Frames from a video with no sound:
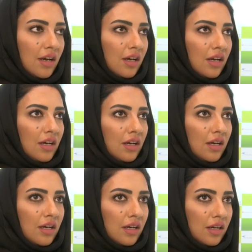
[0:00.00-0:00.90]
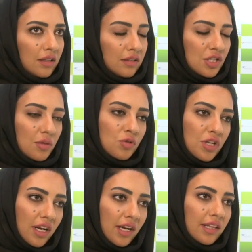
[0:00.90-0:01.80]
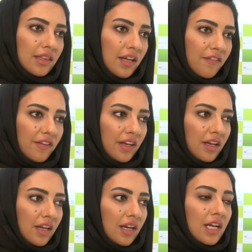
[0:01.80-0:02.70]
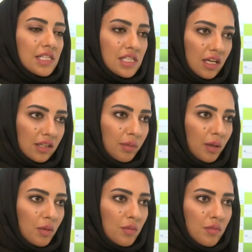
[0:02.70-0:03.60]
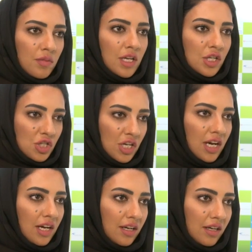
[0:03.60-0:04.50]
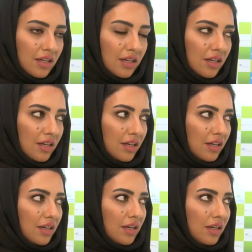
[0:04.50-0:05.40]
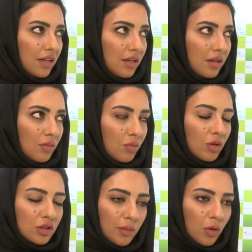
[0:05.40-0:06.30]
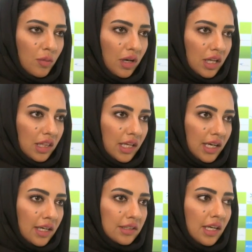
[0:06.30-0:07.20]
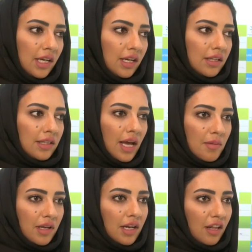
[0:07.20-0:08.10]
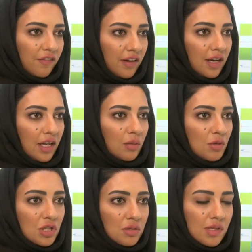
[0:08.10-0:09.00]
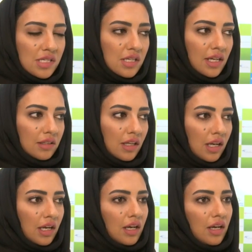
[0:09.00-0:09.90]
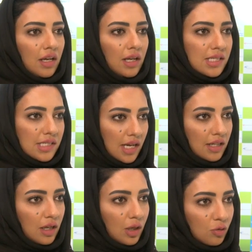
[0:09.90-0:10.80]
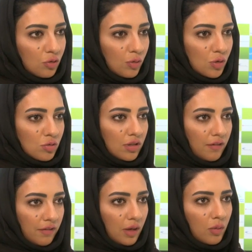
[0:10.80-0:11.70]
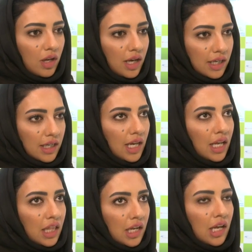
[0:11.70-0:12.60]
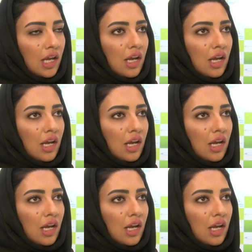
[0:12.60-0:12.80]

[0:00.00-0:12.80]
آه، مشاركتنا في كل سنة طبعا من, من إنشاء آه، مؤتمر ومعرض ديهاد دائما كانت فعالة مش بس عن طريق آه، الستاند اللي نكون موجودين فيه ولكن أيضا